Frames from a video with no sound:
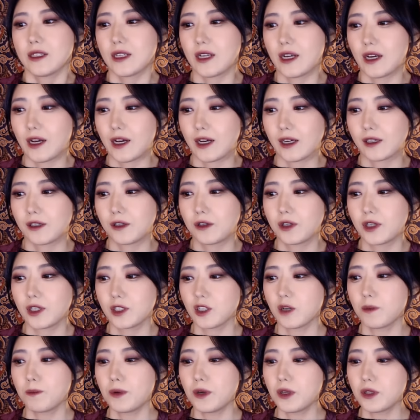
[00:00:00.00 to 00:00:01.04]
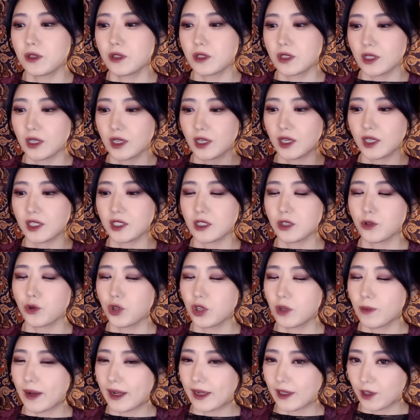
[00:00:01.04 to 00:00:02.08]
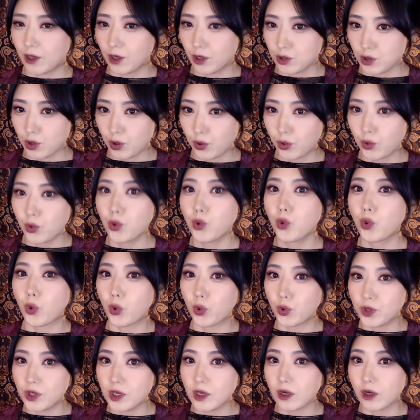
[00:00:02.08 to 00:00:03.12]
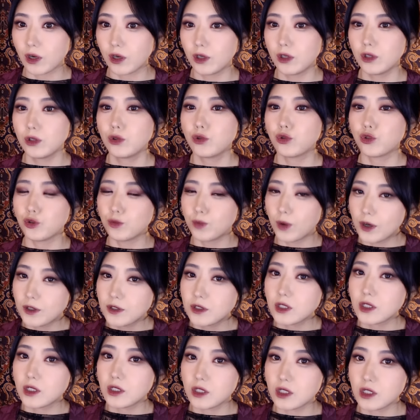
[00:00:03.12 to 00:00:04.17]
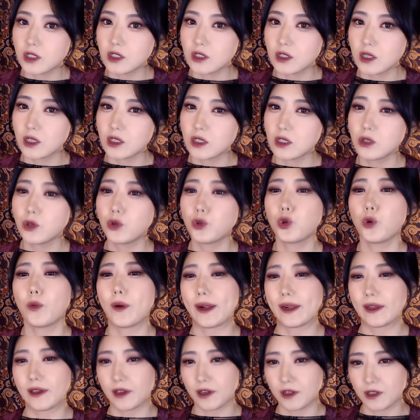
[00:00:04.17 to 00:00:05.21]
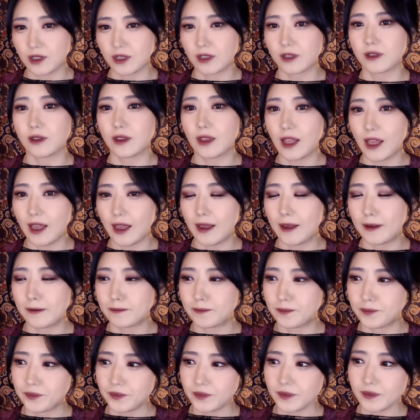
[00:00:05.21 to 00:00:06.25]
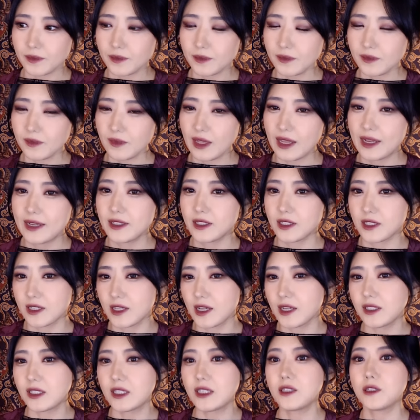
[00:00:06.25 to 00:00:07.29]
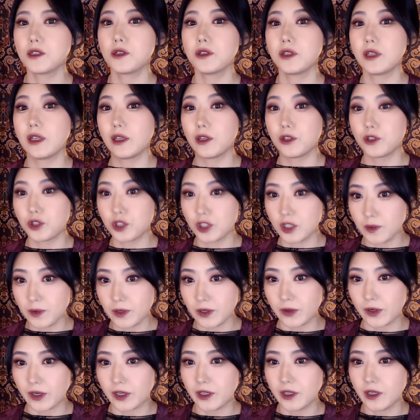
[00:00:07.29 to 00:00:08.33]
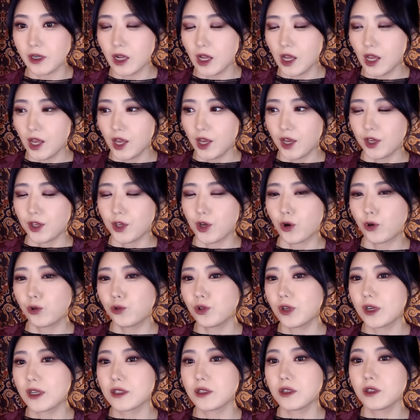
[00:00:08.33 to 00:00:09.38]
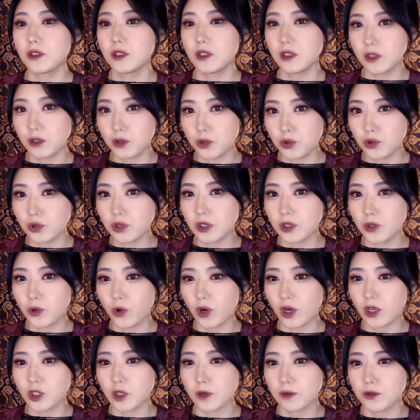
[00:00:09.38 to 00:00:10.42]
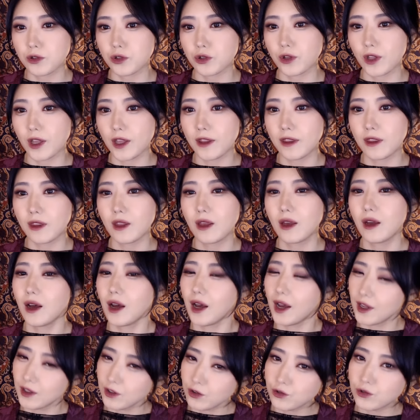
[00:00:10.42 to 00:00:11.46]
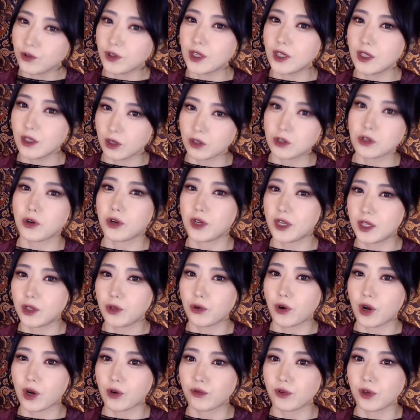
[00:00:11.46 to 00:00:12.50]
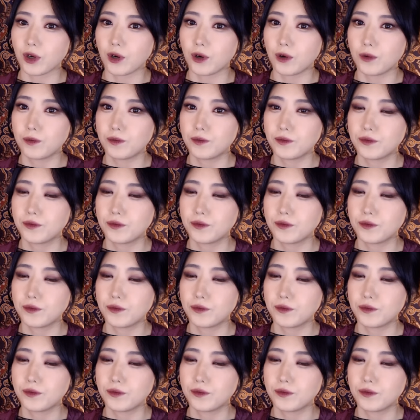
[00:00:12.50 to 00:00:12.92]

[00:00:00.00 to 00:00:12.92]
자, 그렇게 첫 번째 신원이 밝혀졌고 곧이어 두 번째 시신의 신원도 밝혀지는데 지난 2001년 12월 영국에서 실종 신고가 접수된 한국인 여성이 있더라고요.